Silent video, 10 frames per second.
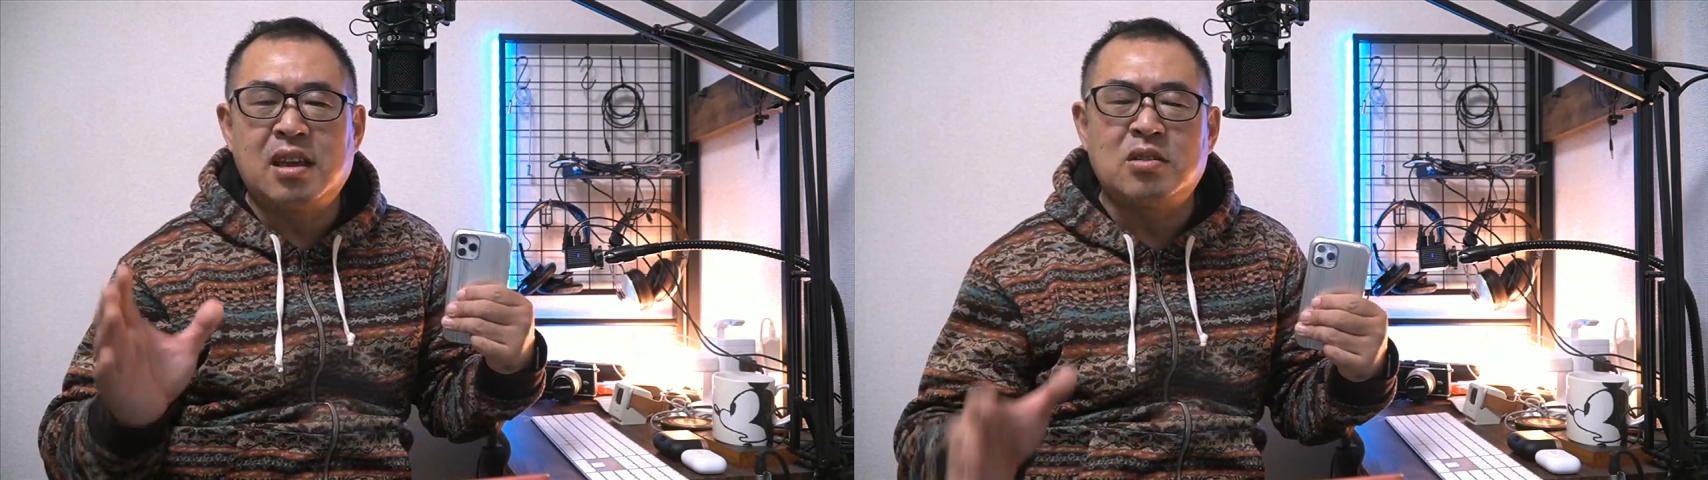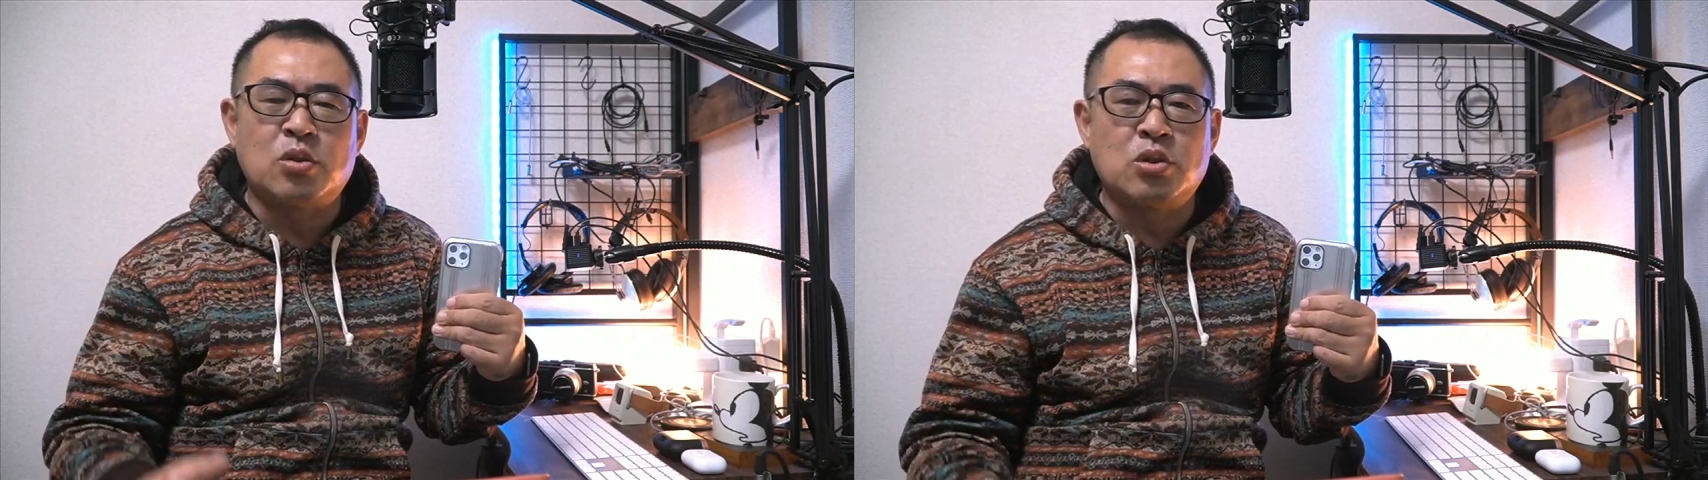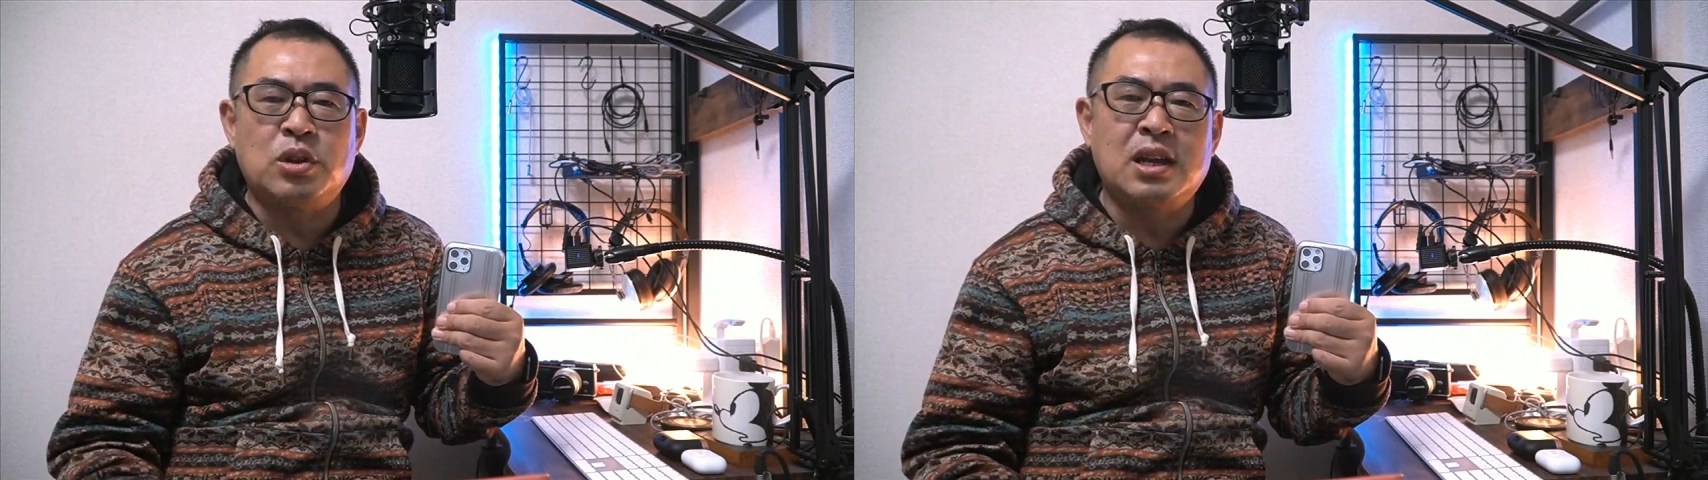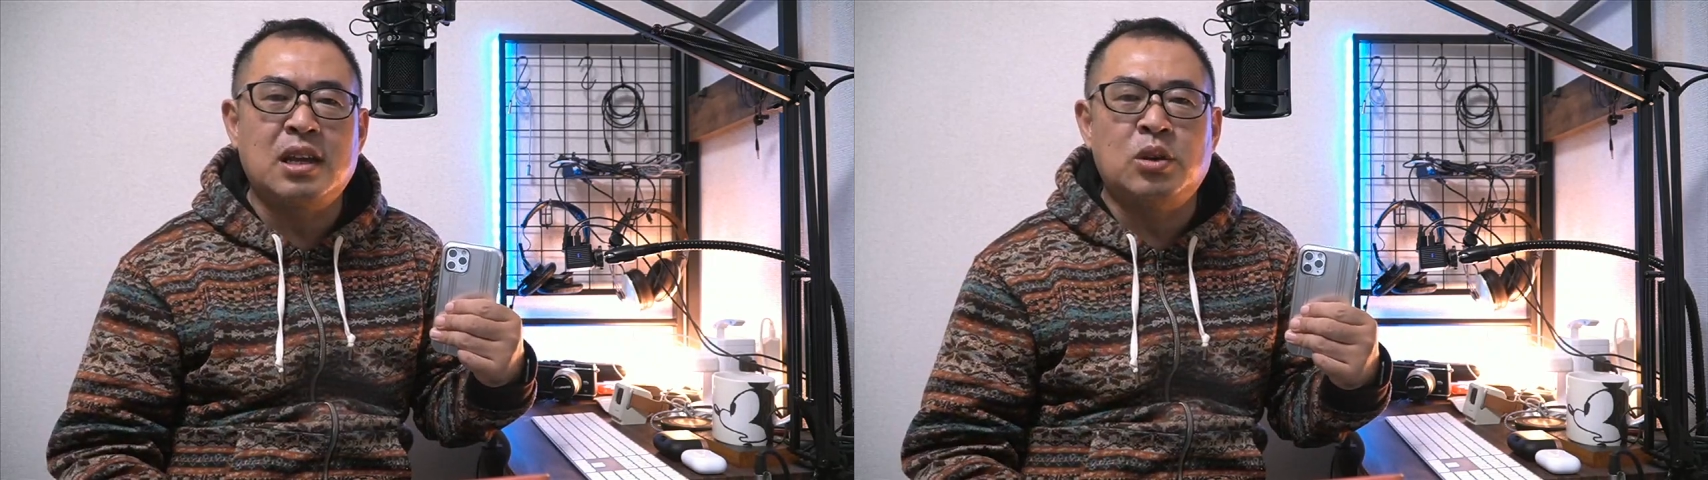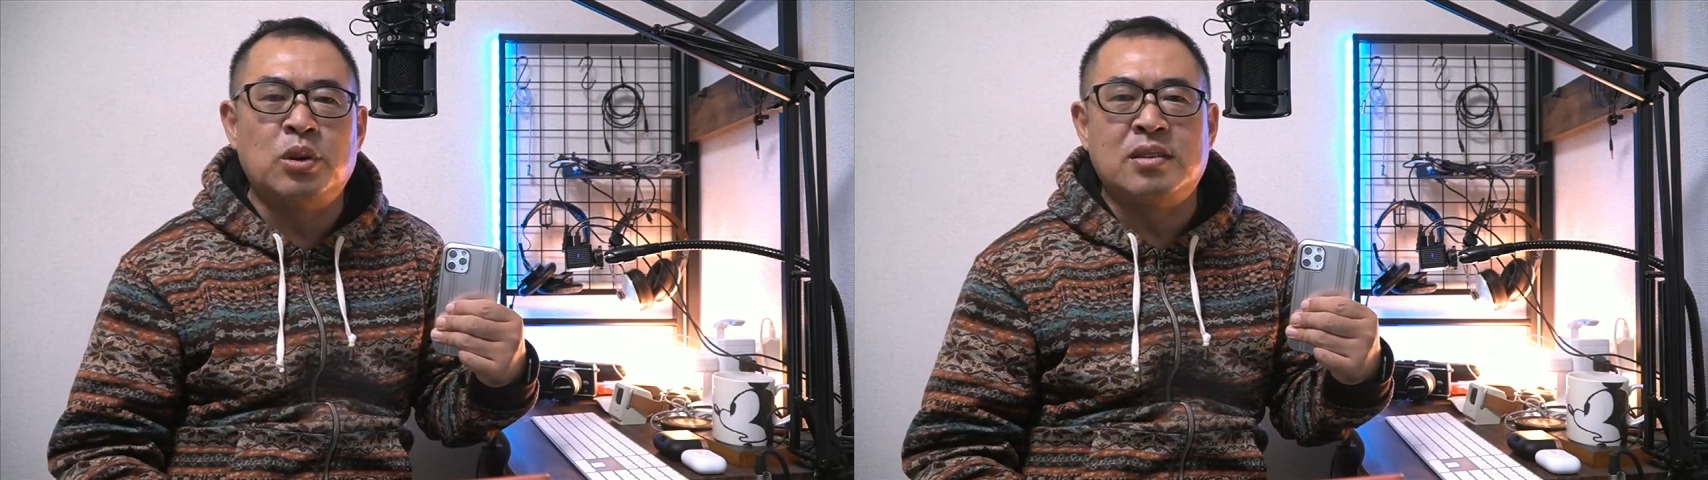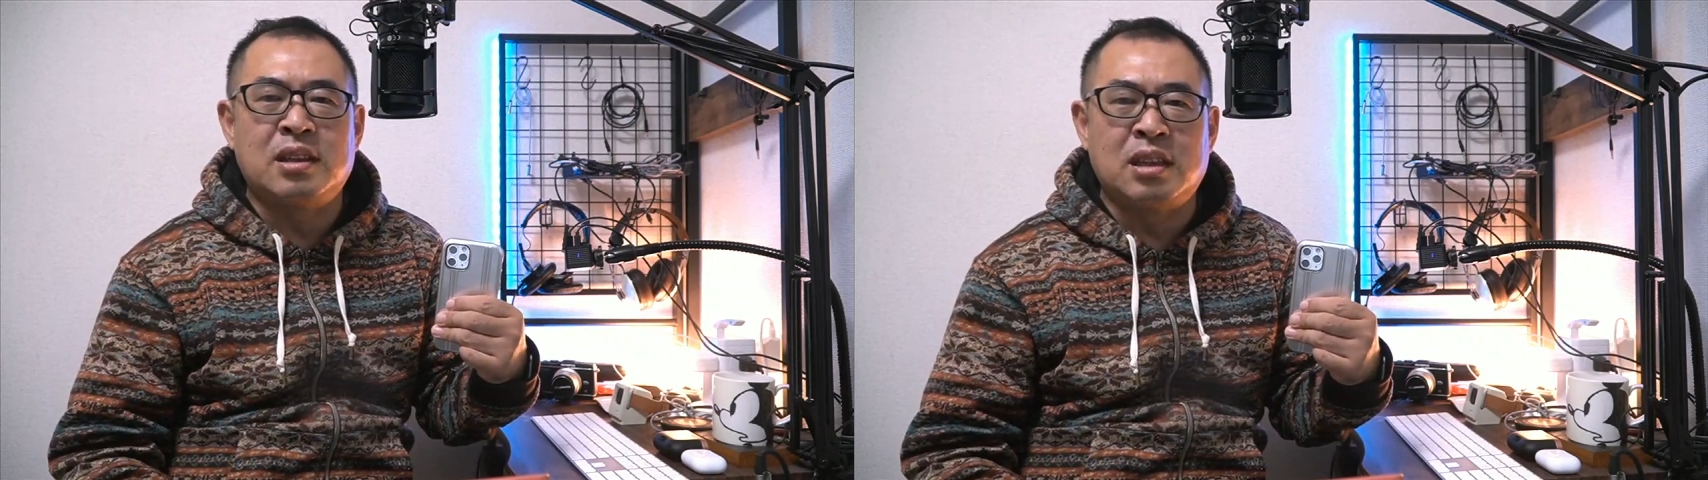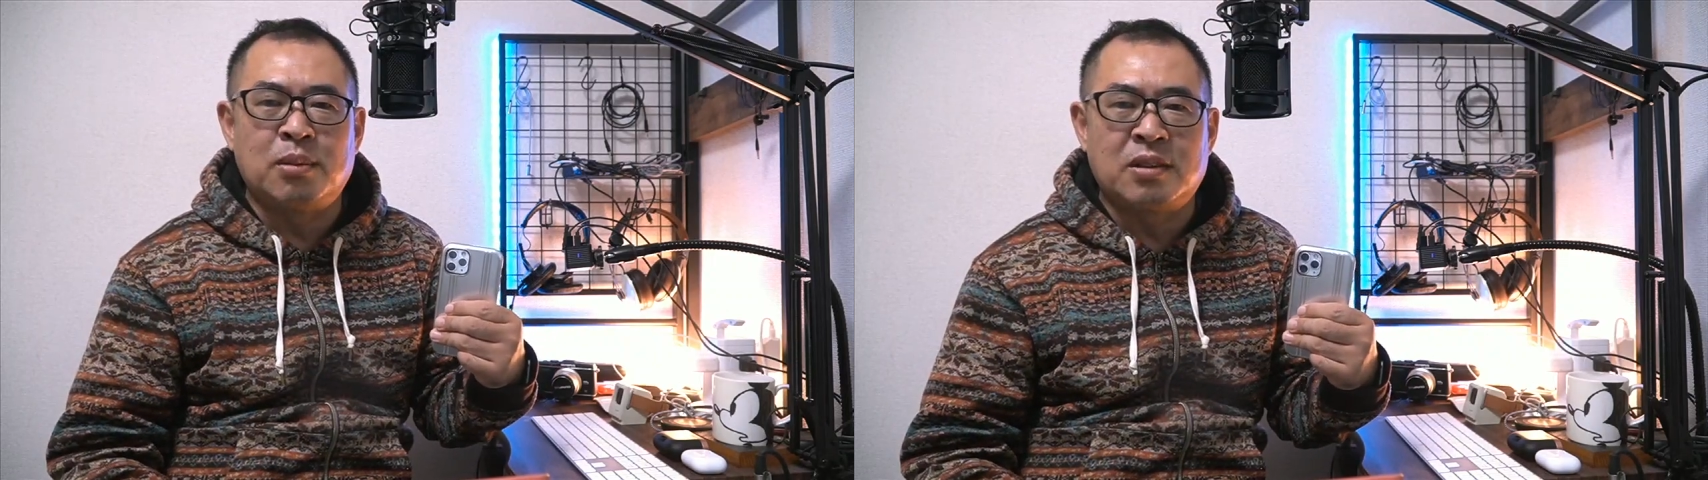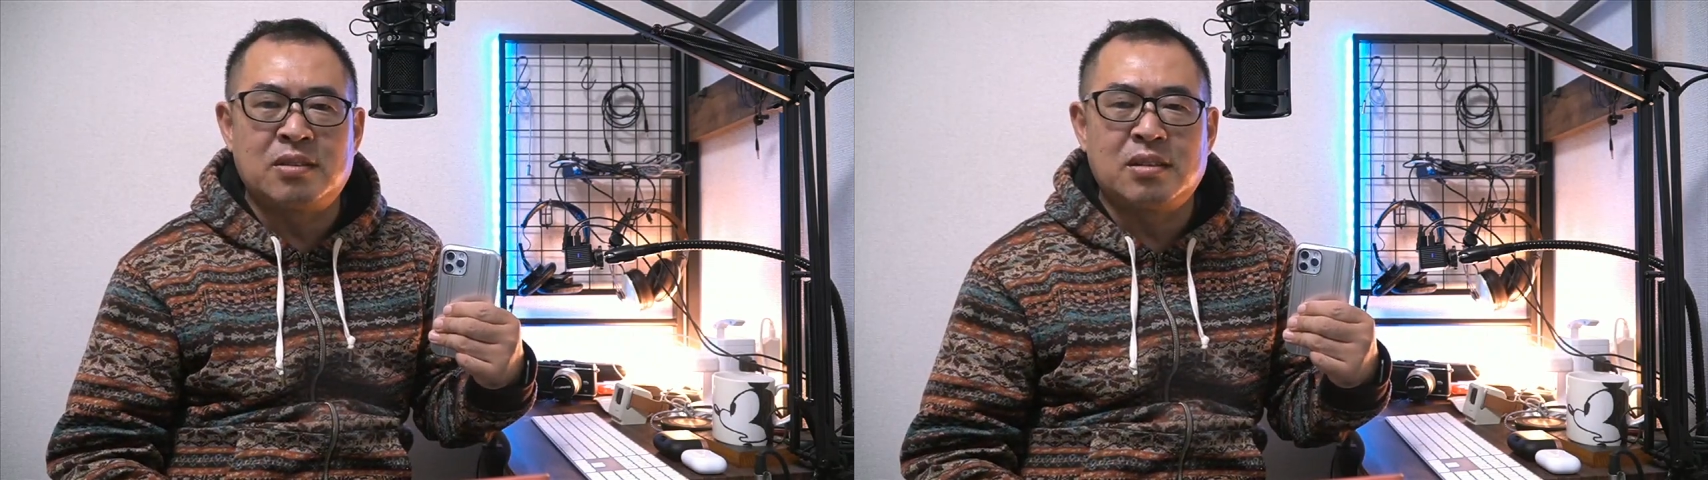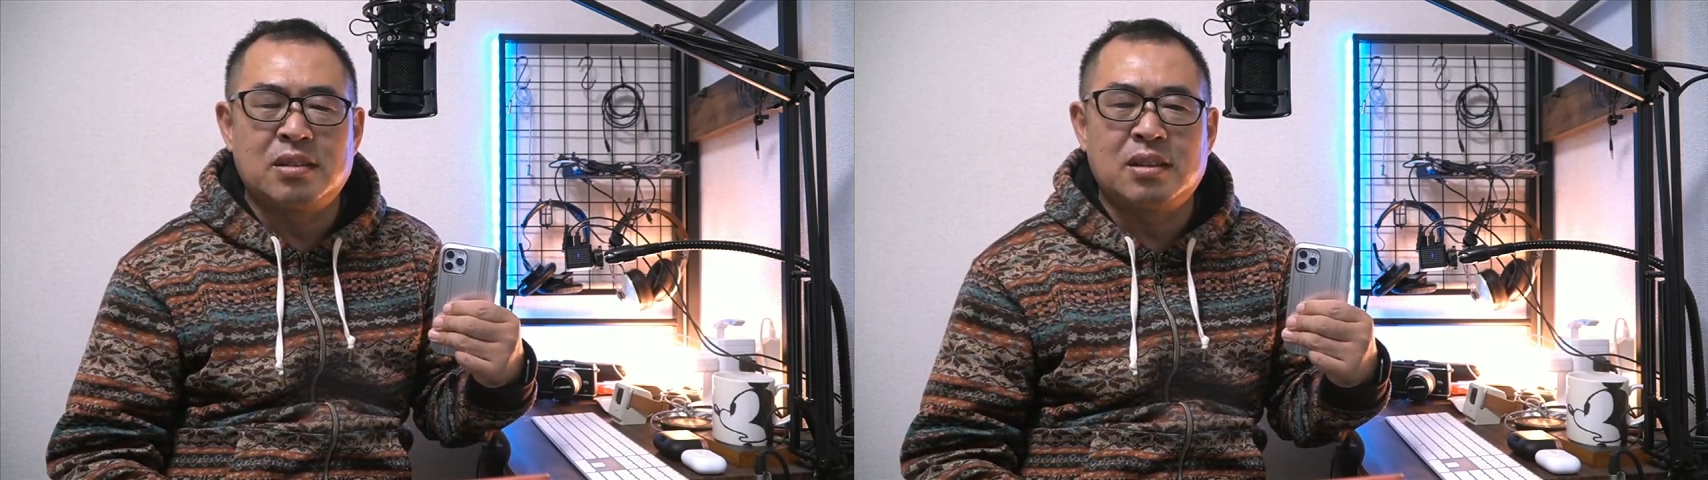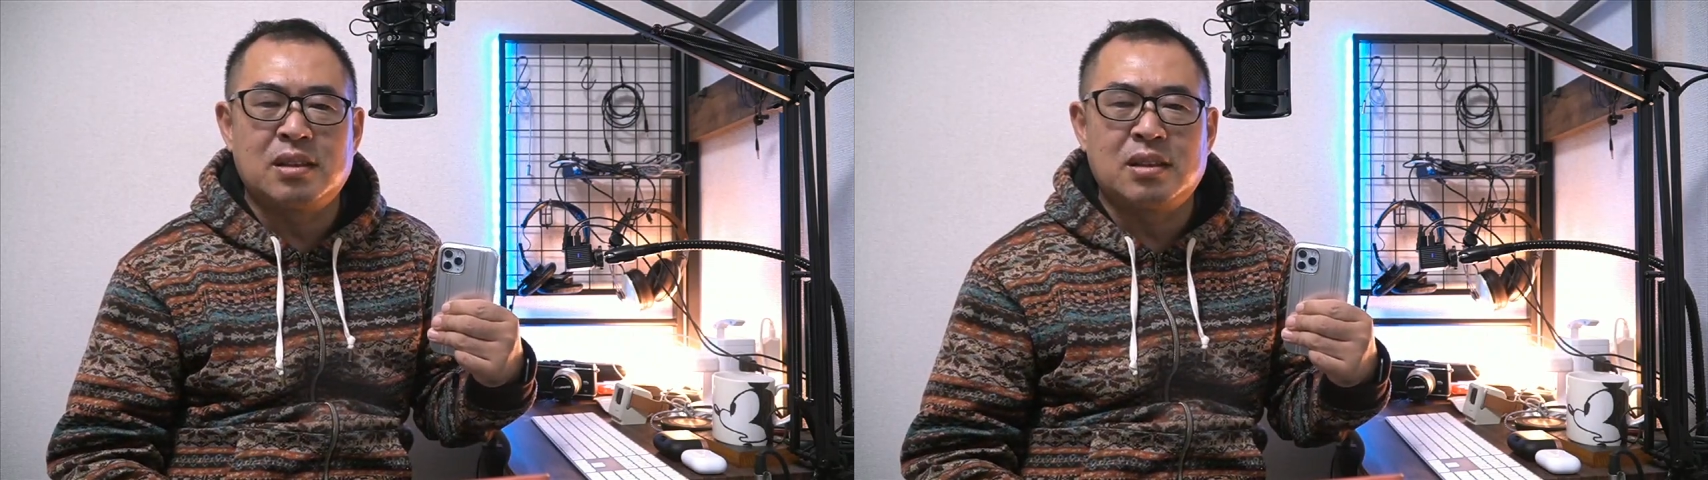ケースの種類が用意されています。